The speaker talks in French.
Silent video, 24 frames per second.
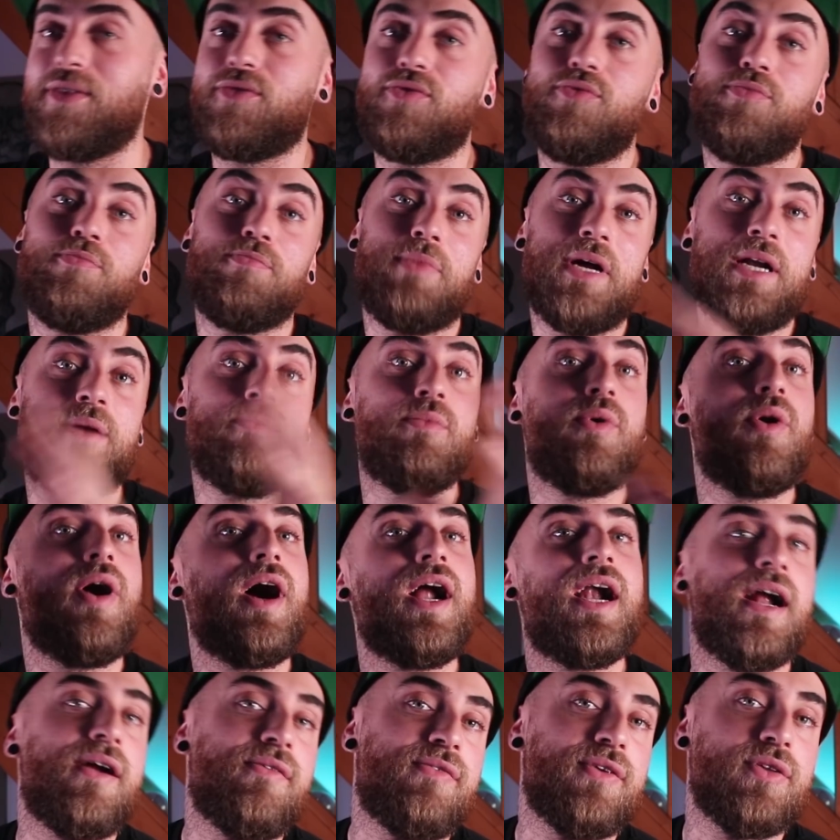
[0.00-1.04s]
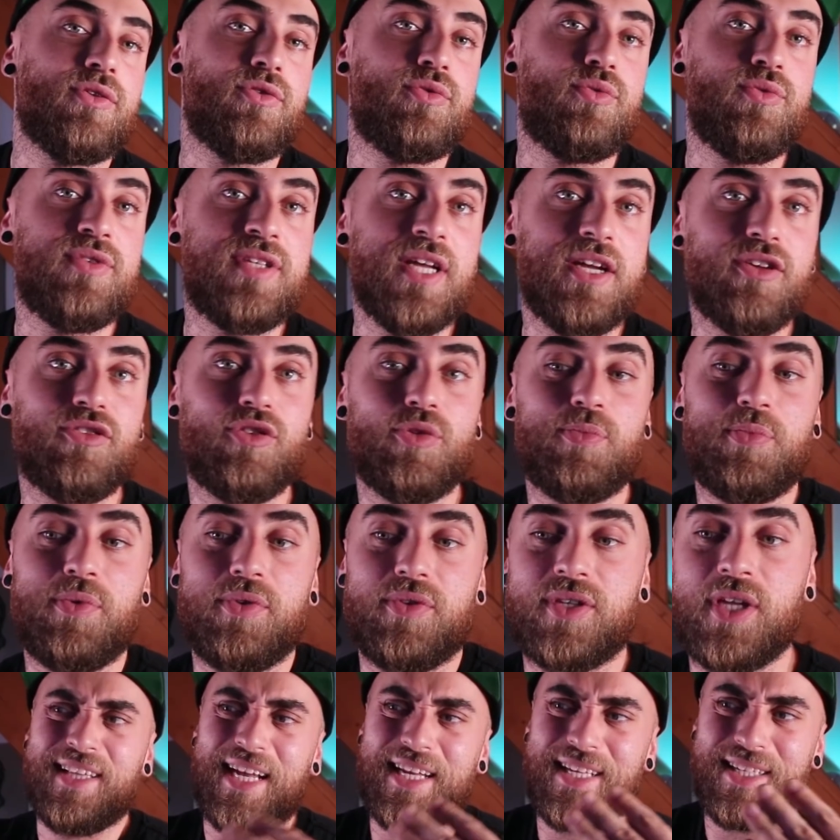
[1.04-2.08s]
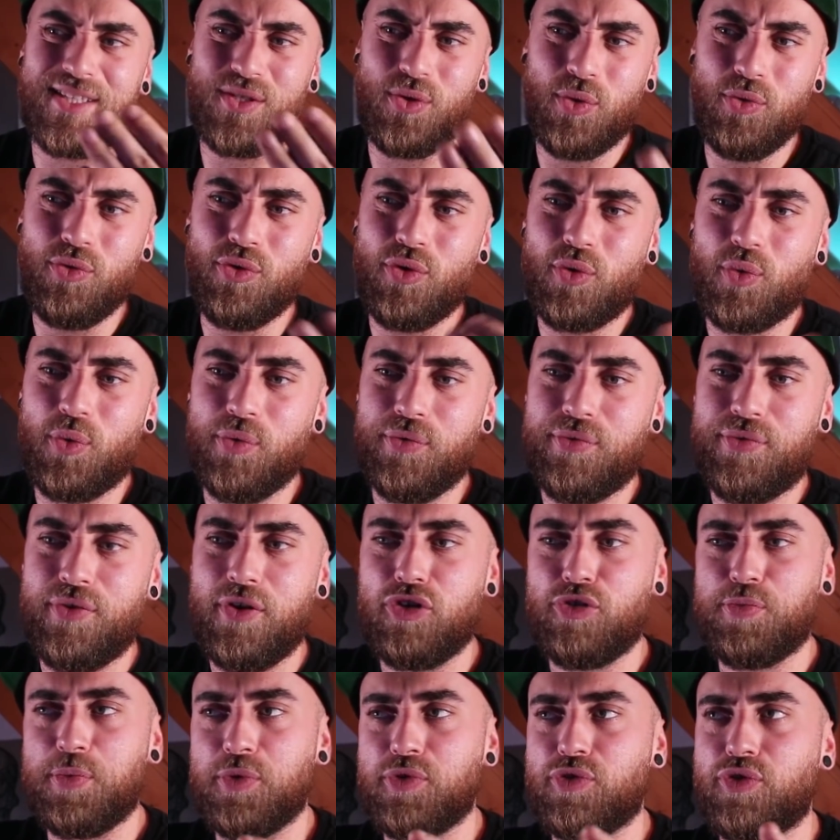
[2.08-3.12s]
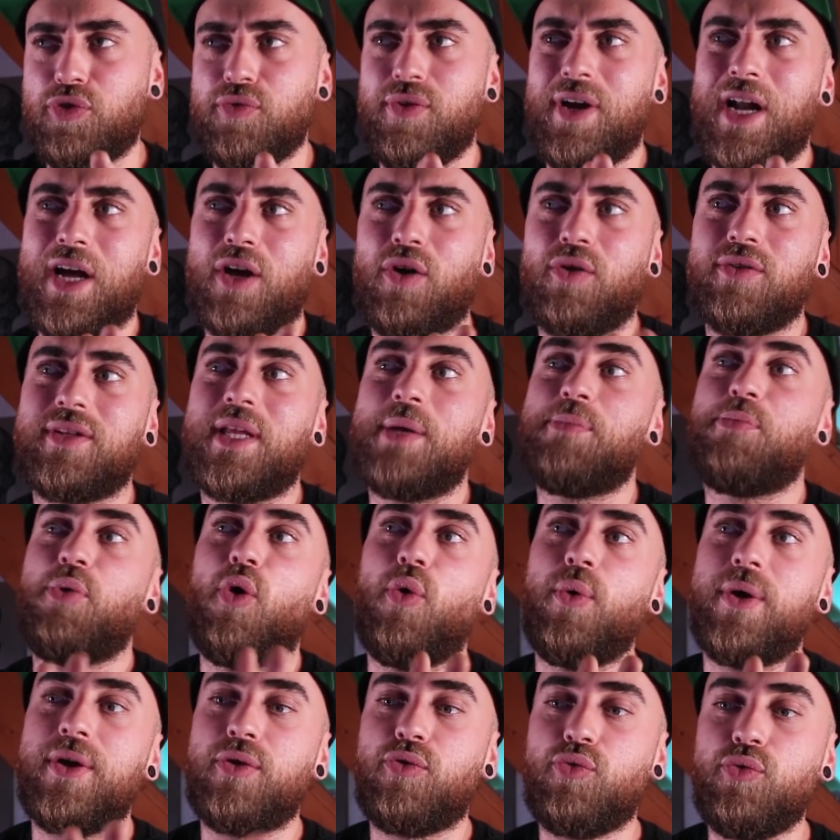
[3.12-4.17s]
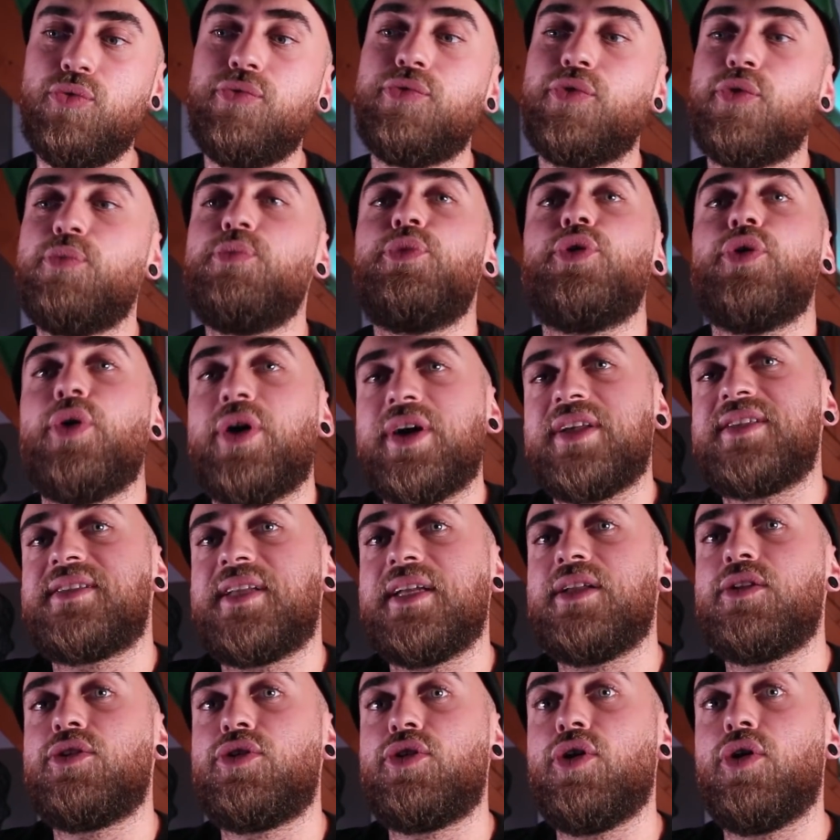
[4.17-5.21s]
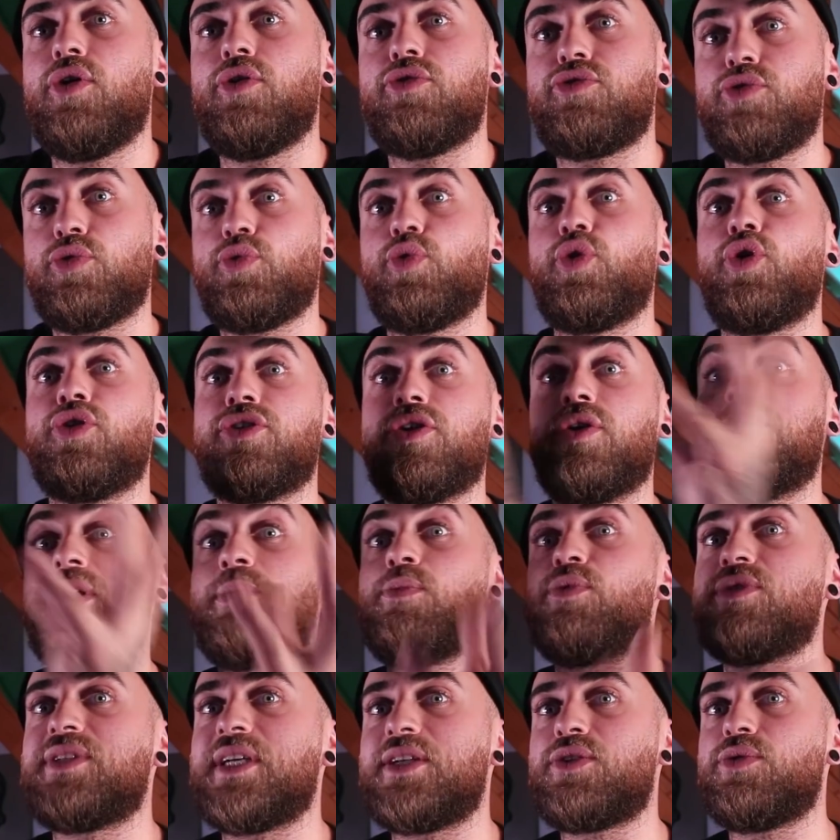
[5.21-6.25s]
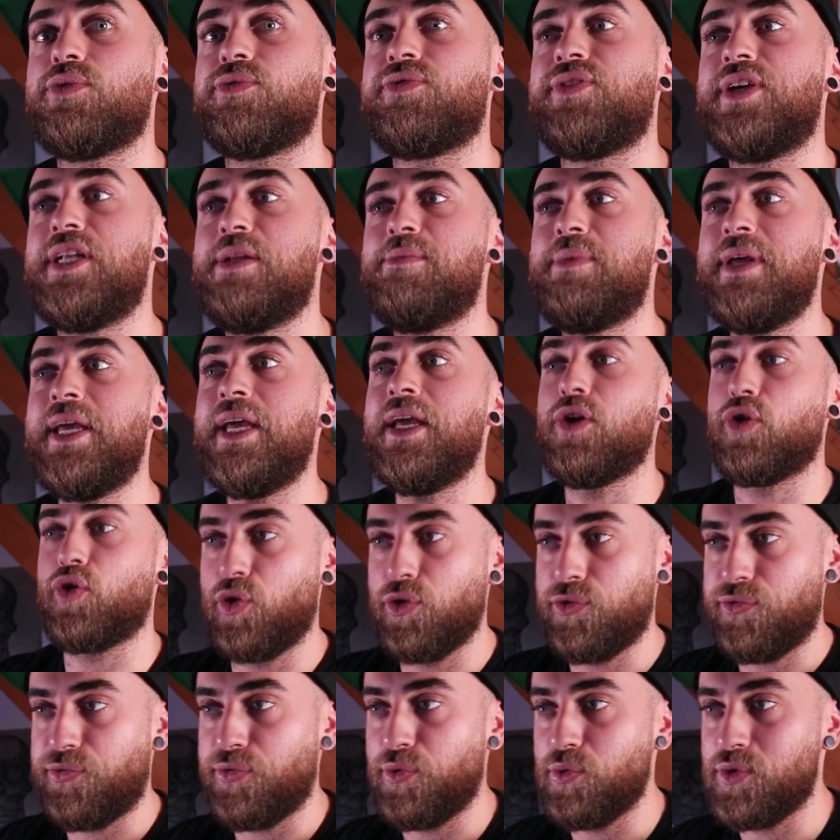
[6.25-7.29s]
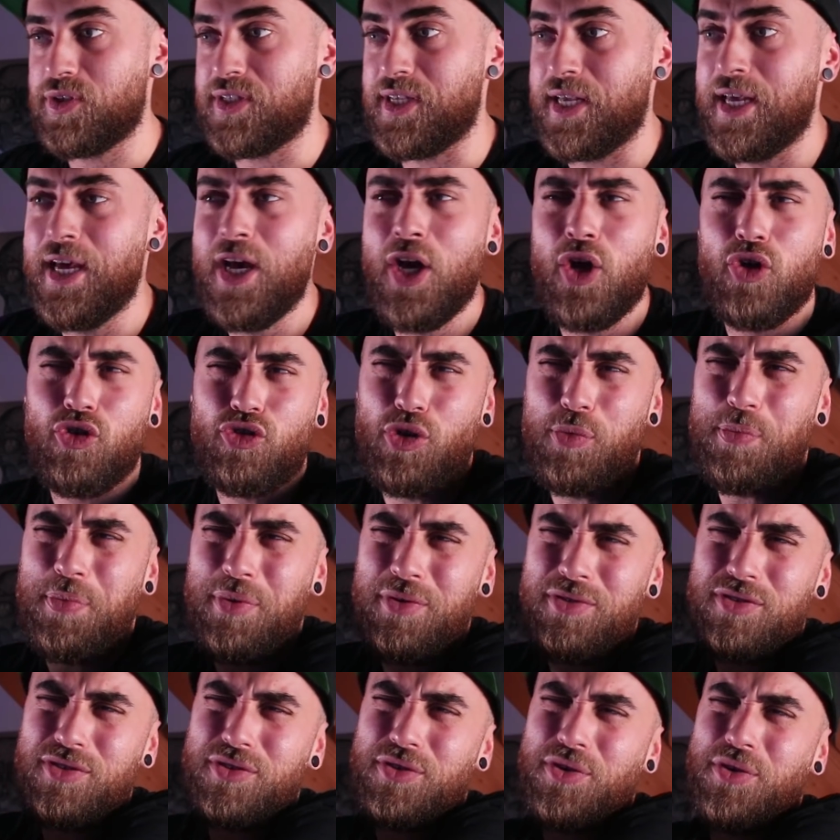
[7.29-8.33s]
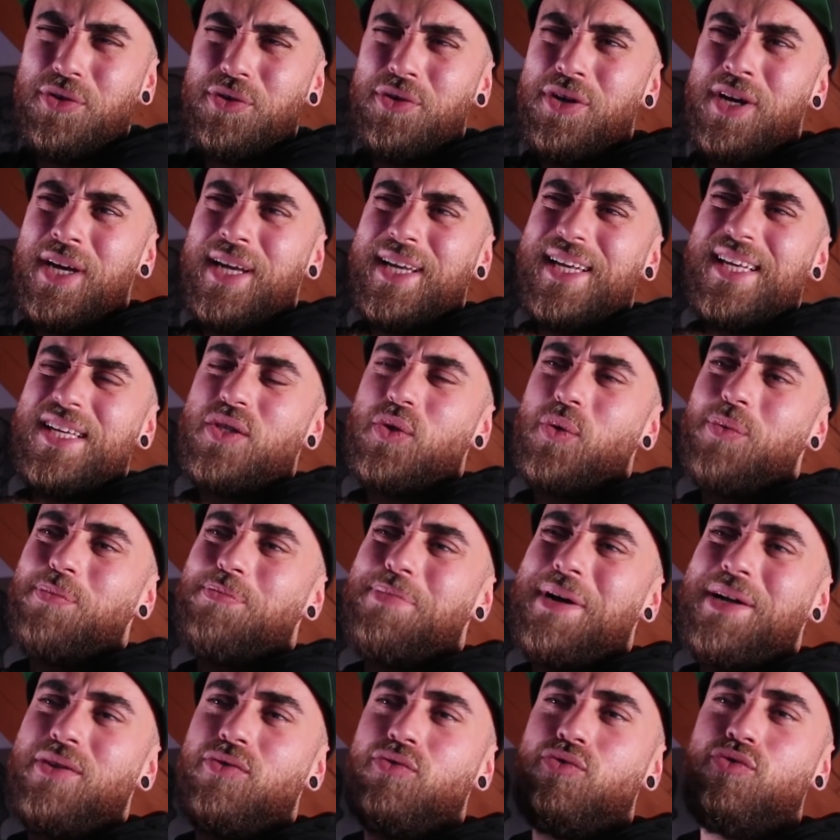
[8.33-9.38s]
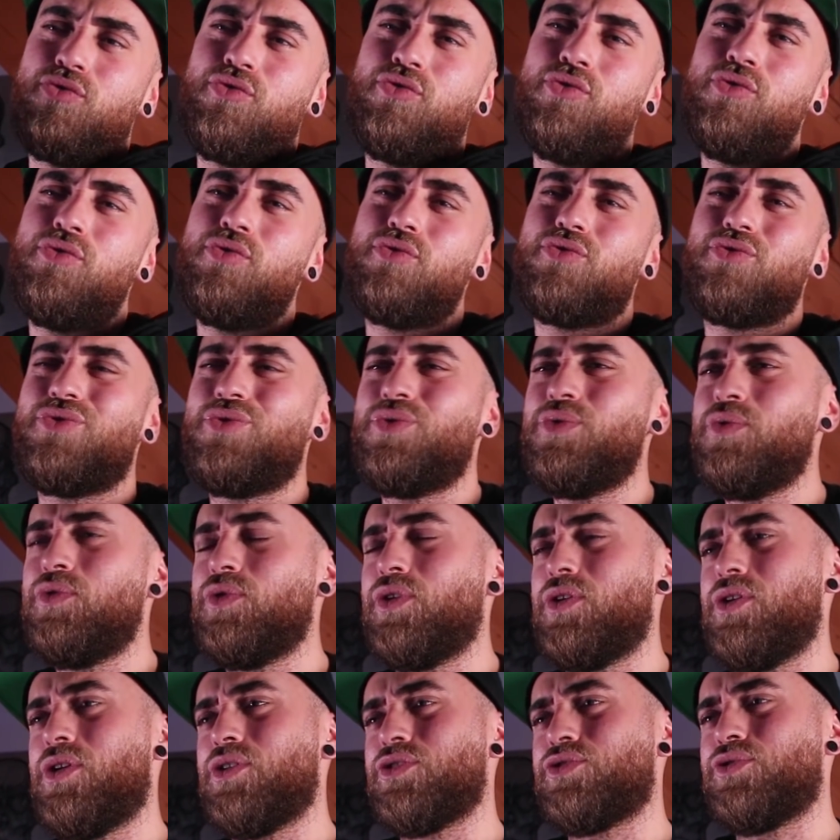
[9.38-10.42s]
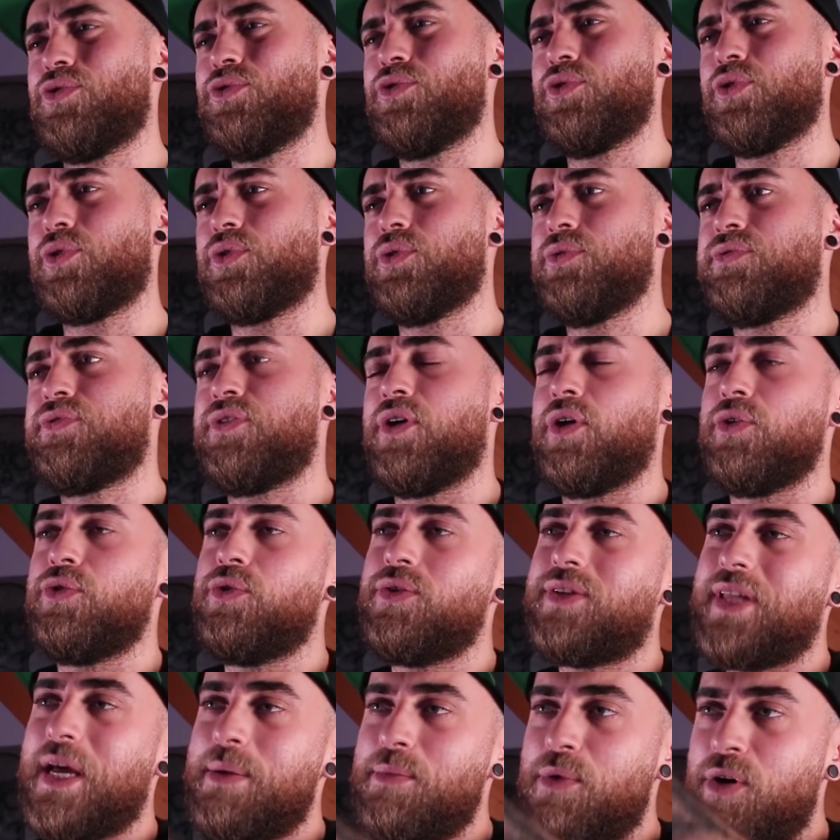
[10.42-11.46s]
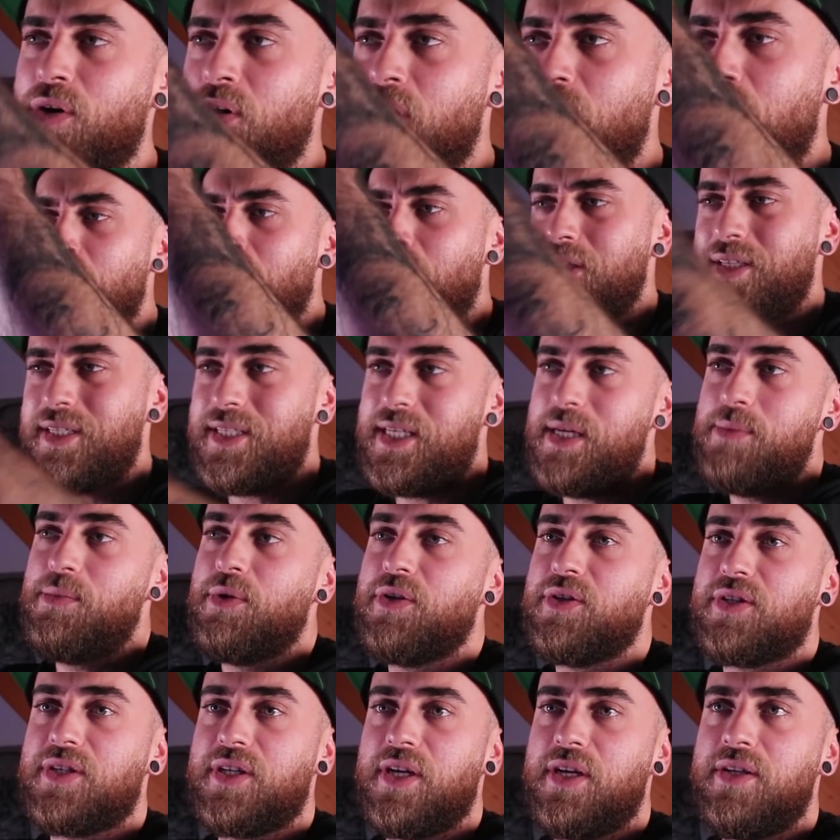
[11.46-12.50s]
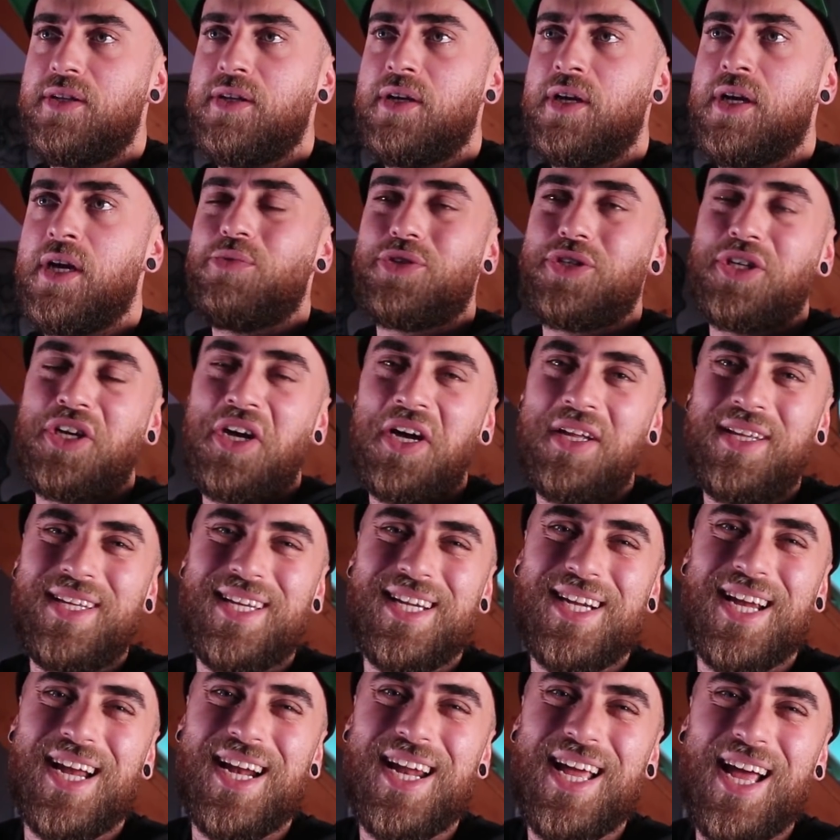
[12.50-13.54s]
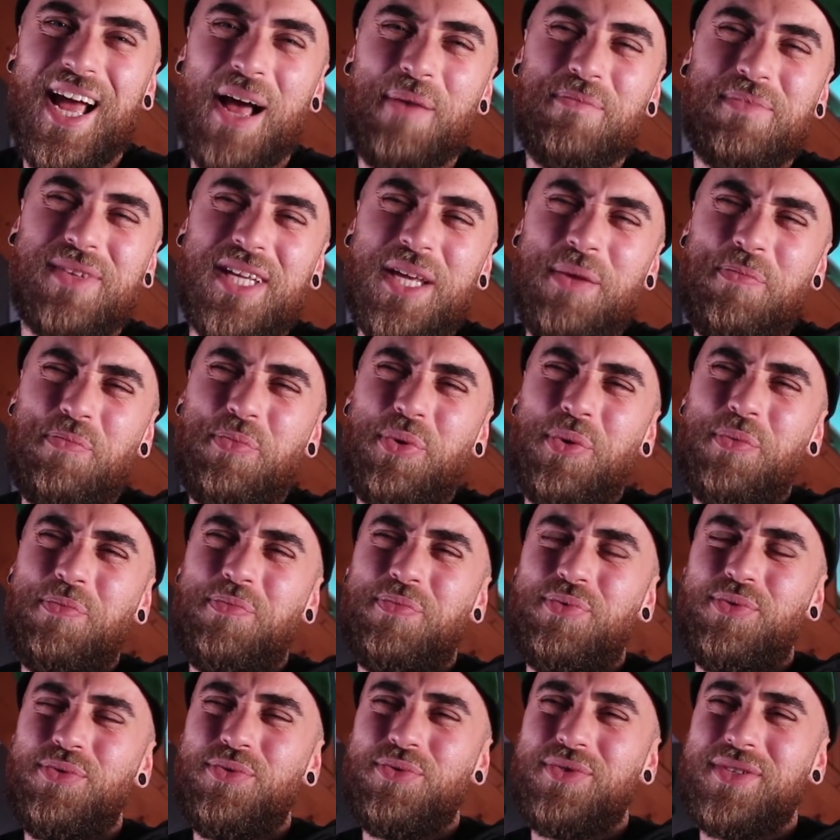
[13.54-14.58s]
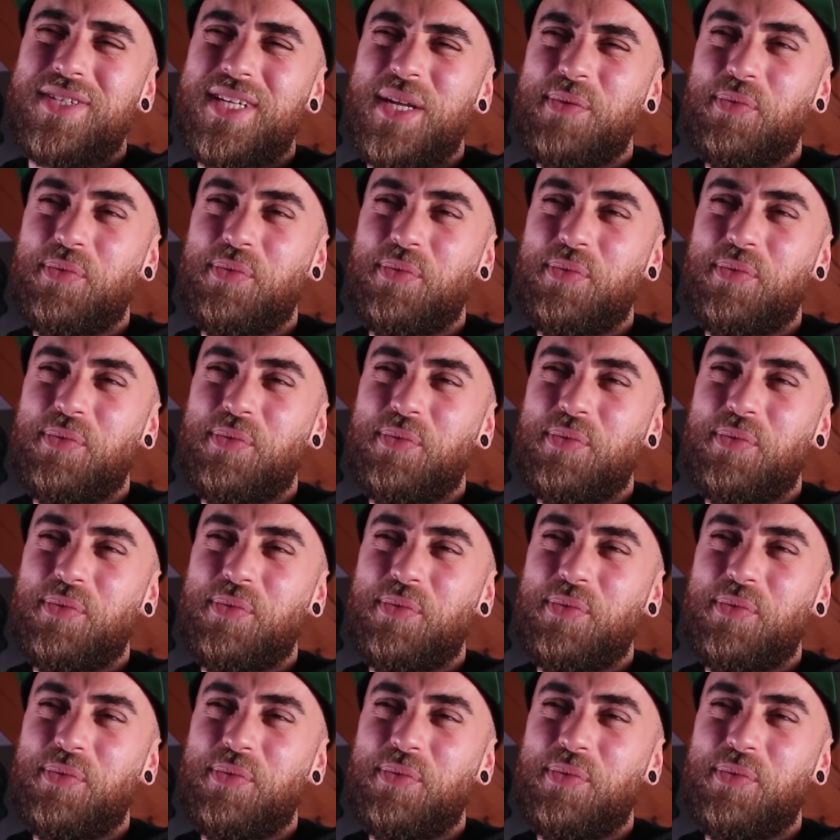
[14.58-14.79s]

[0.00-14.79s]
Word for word: va être une belle morale à la fin de tout ça, je pense. Ta zone de confort, je pense que voilà, quand t'es pro et tout, vaut mieux rester dedans, surtout quand t'es en démonstration filmée, que de foncer. Je pense qu'ils sont pas du tout dans leur zone de confort, notamment Tim Scott, il a l'air un petit peu plus